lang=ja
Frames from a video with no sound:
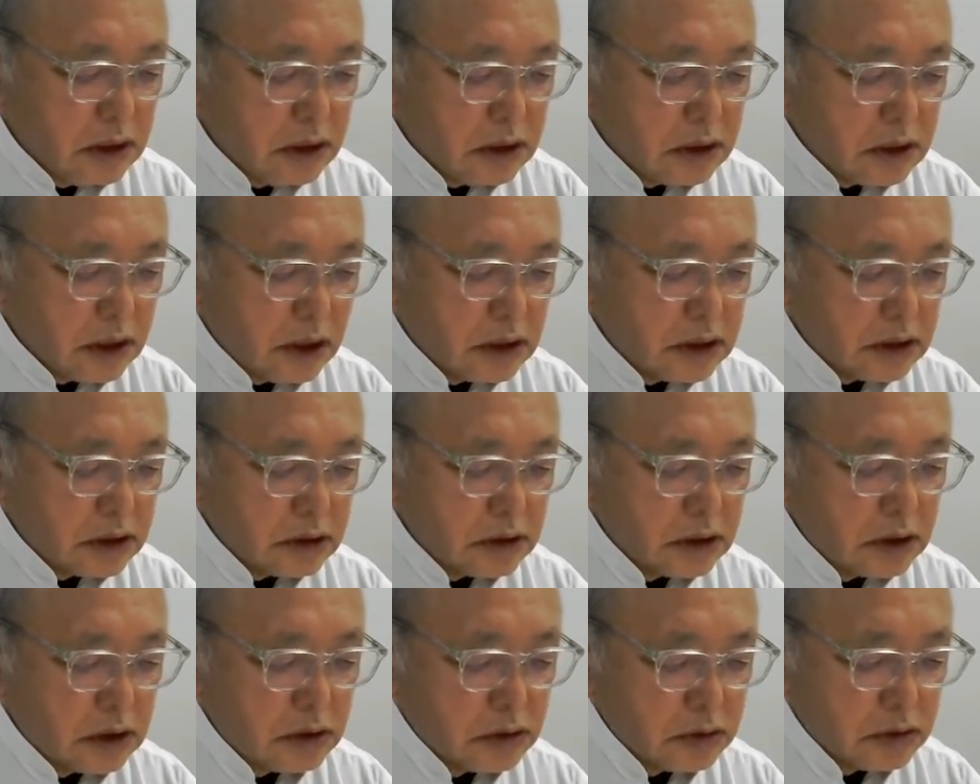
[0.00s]
対策
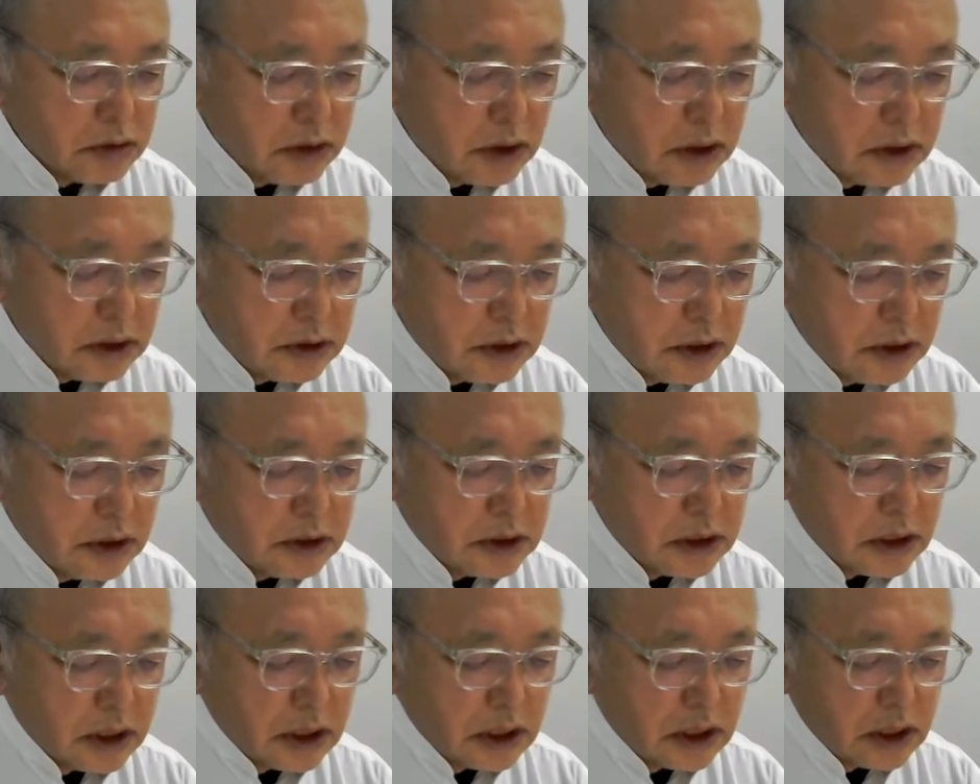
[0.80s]
なので
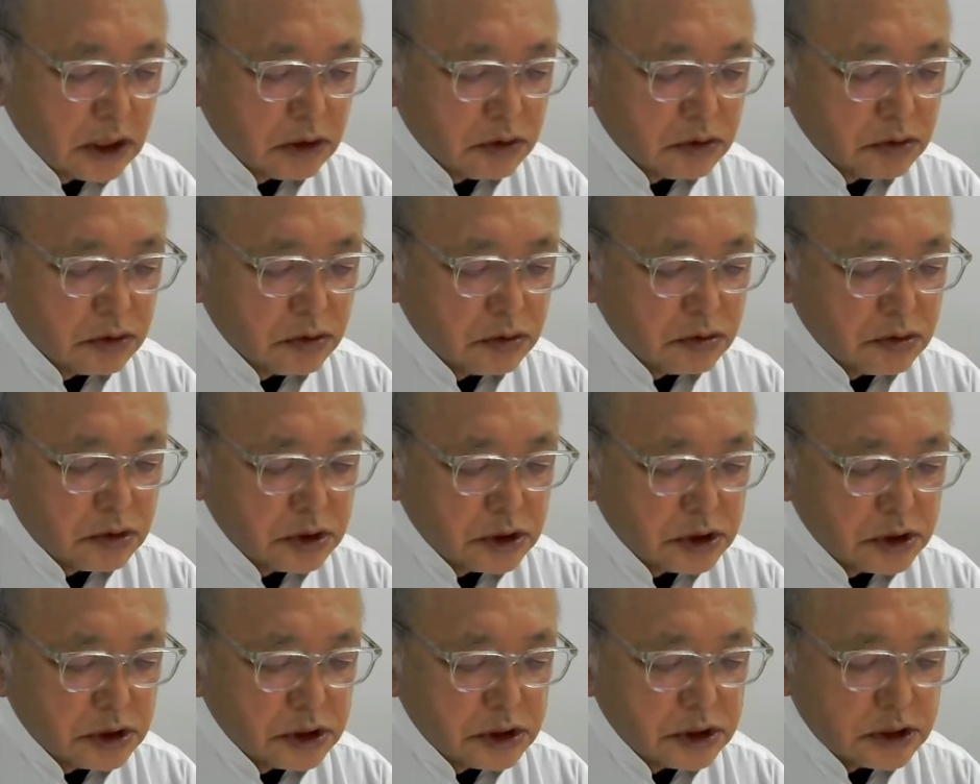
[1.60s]
政治家が好んで
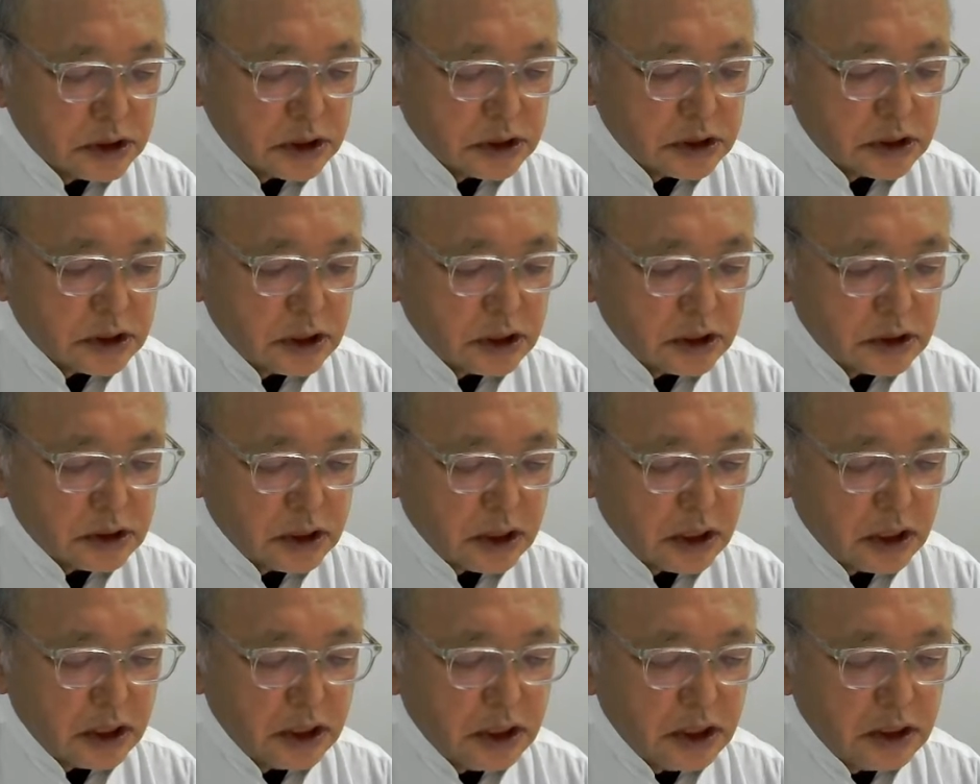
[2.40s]
支持してきていて、